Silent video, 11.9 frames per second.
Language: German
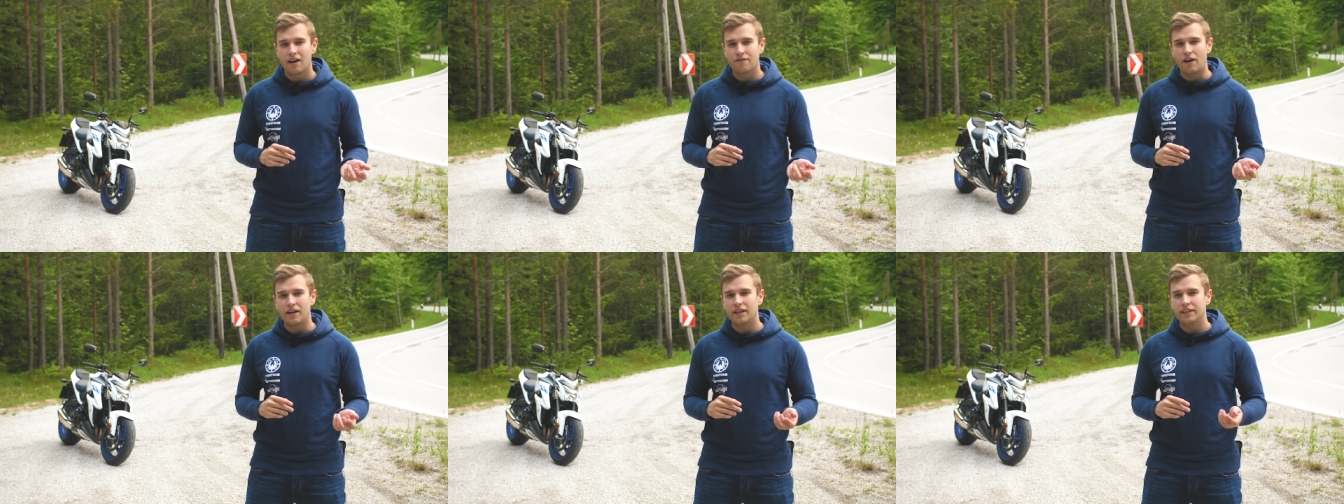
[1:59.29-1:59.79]

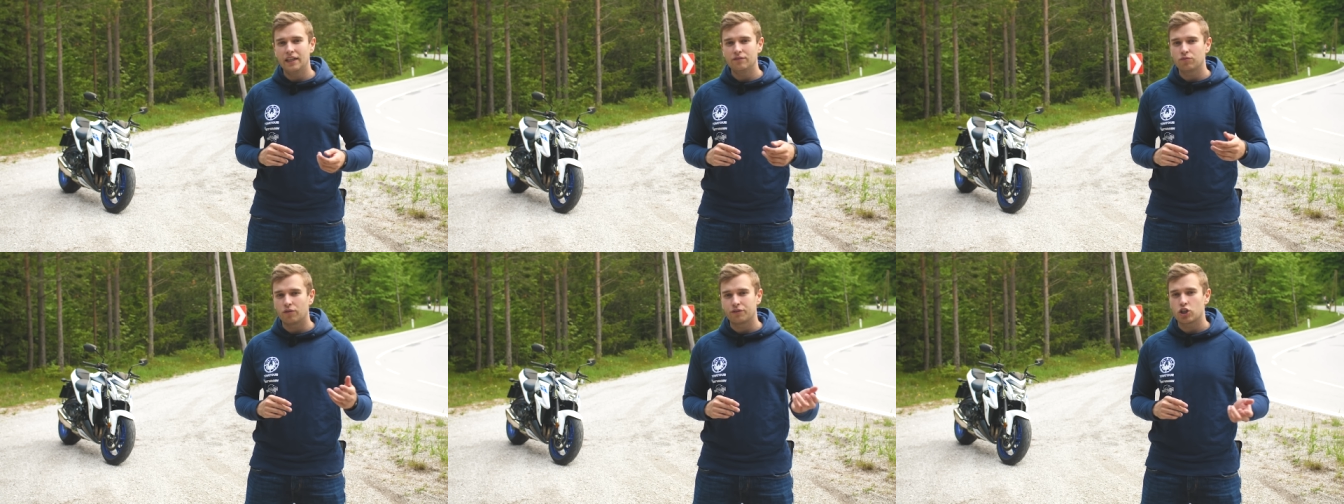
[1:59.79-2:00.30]
weil ihr
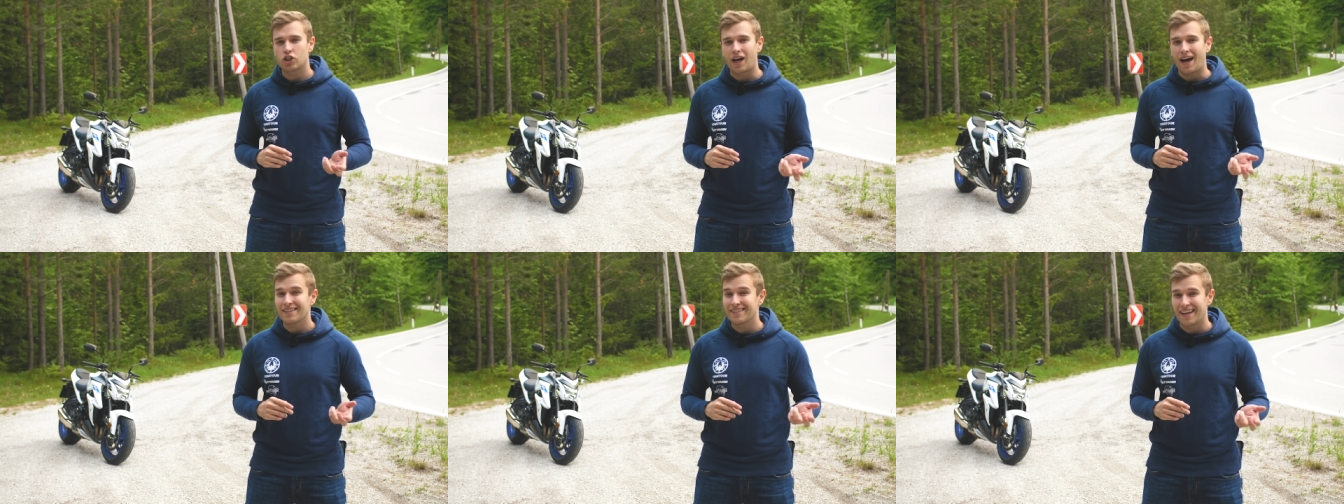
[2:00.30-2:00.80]
irgendwo auf der
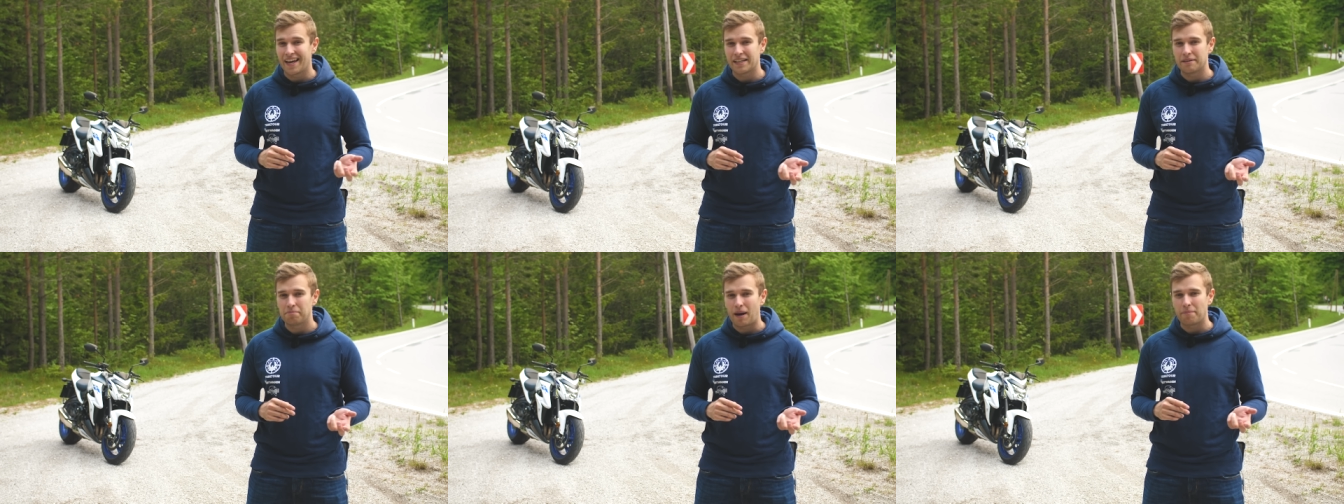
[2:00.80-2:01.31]
Straße
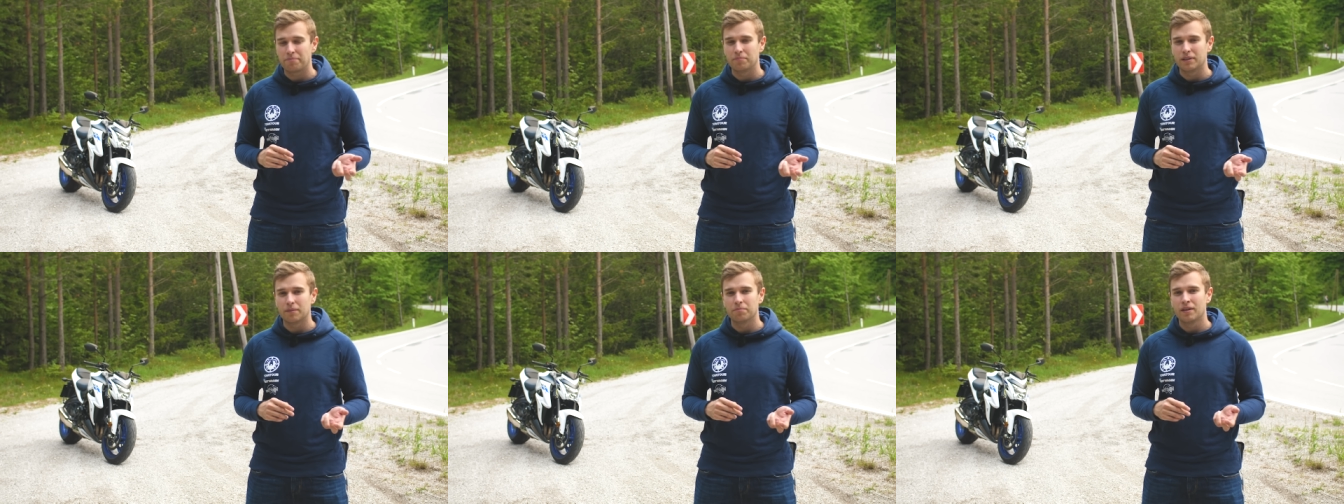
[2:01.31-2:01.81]
hängen bleibt
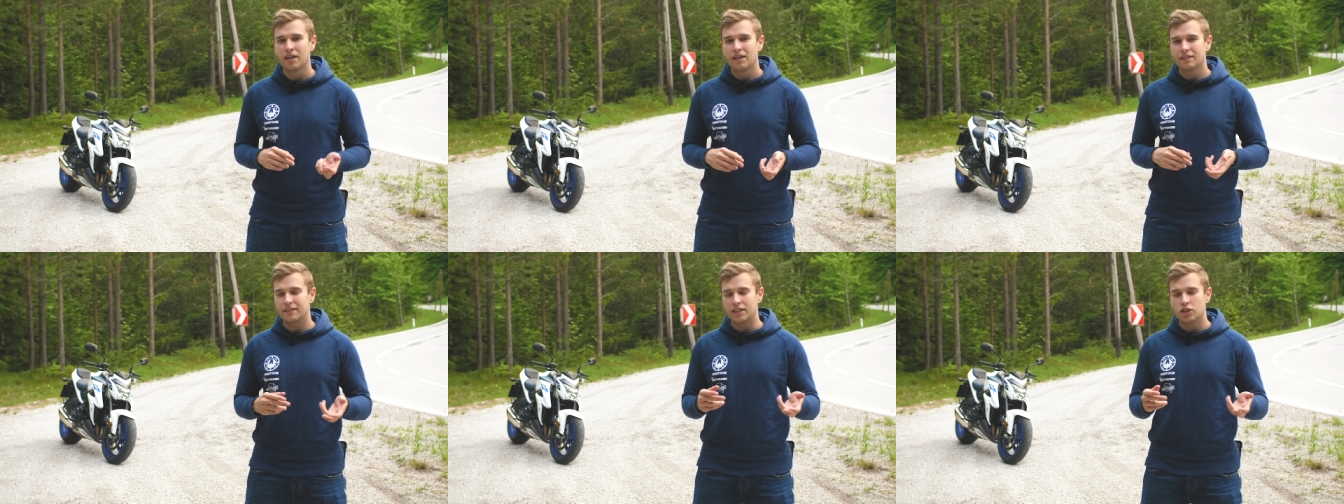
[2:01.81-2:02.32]
mit den
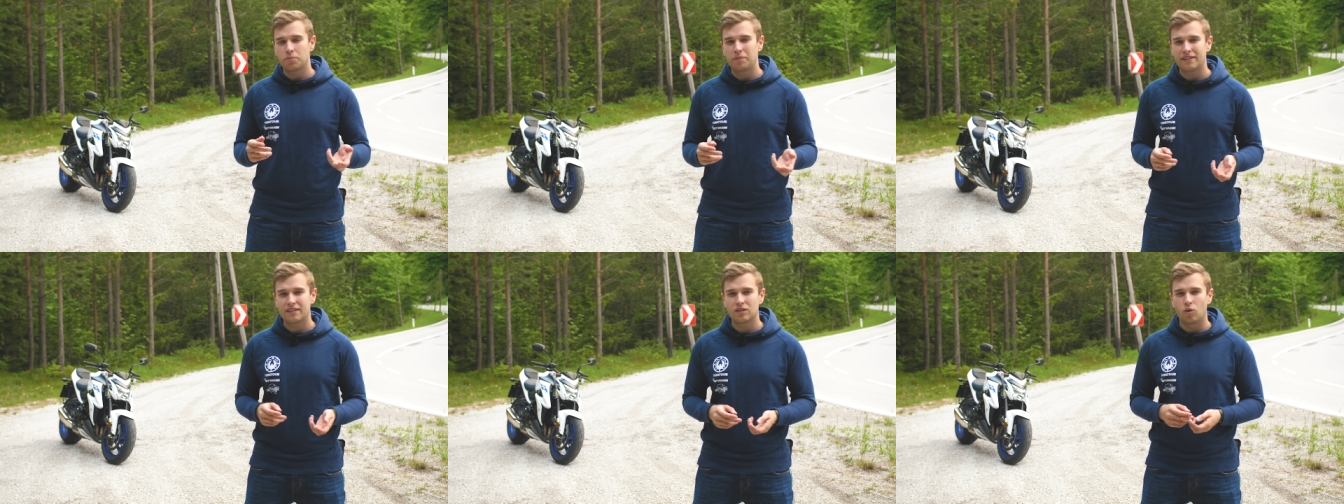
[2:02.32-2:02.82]

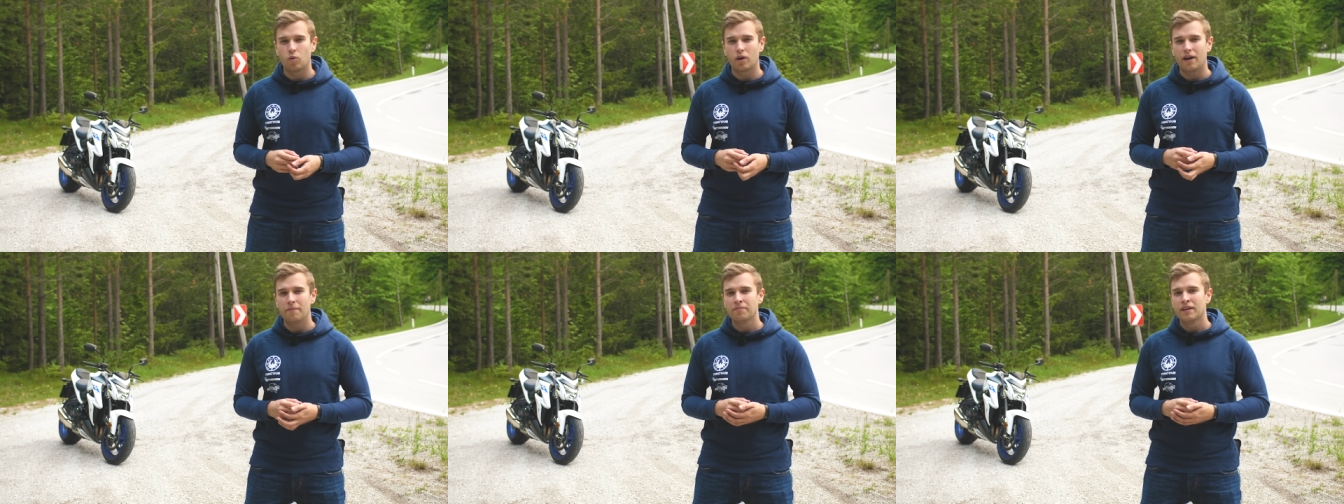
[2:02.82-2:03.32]
Zehenspitzen
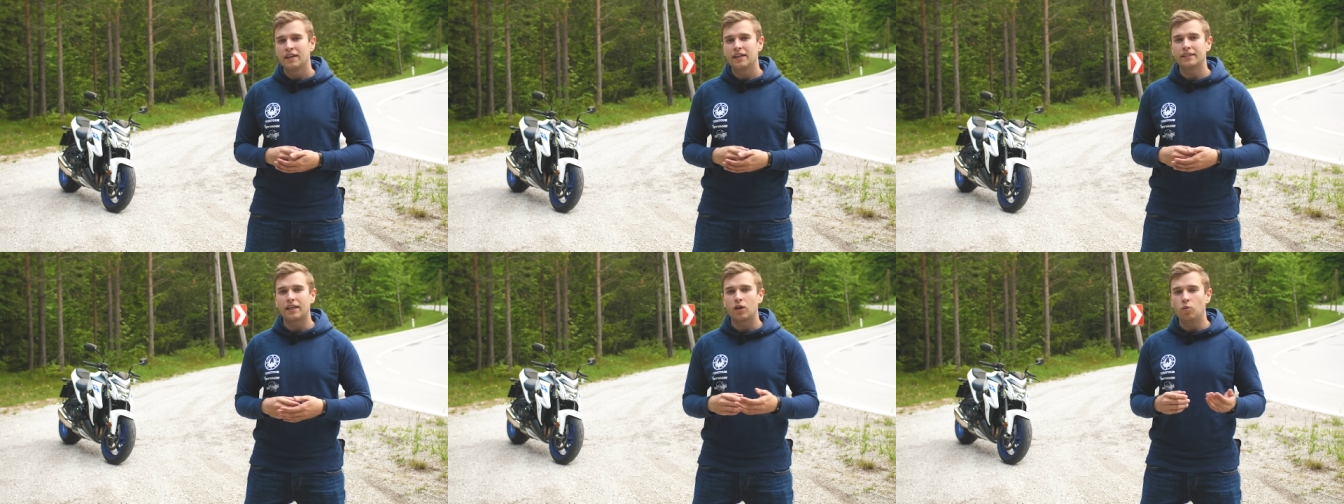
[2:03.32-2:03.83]
oder
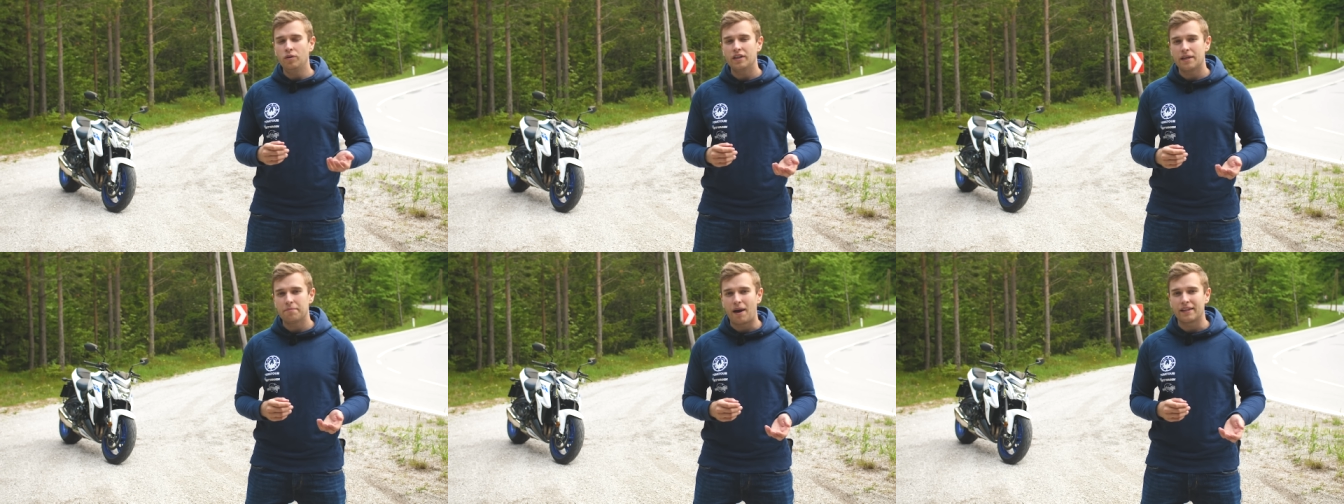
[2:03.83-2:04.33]
irgendeine
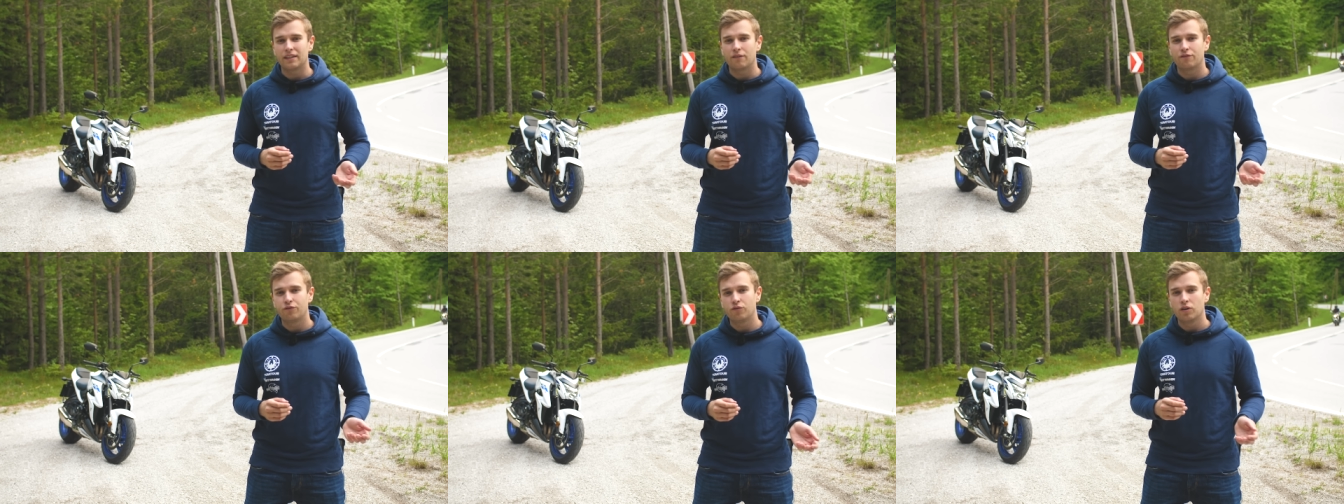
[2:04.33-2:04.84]
Unebenheit in
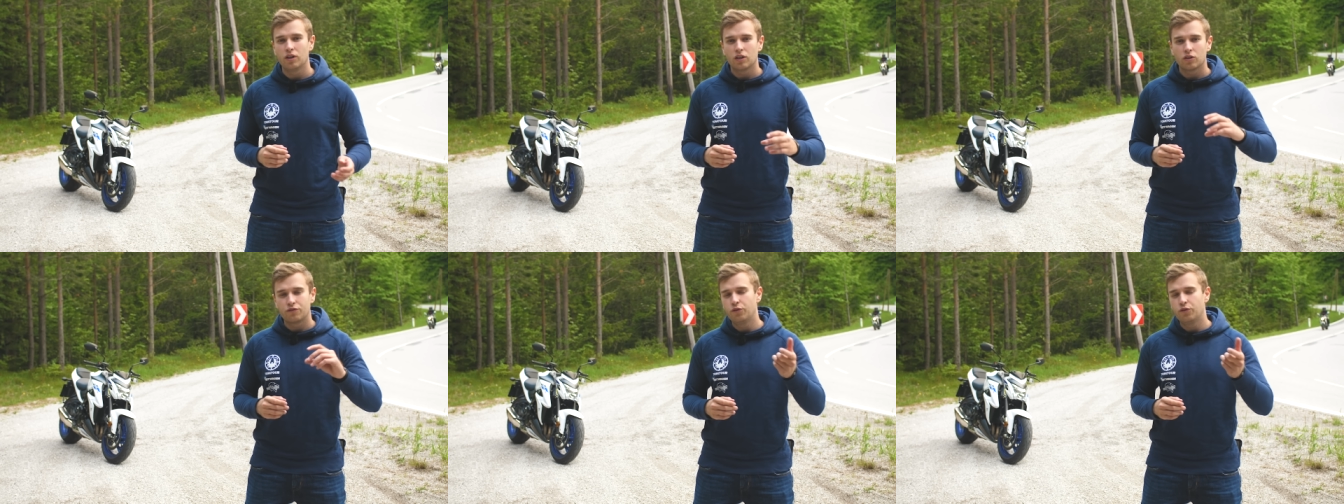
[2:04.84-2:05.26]
einem den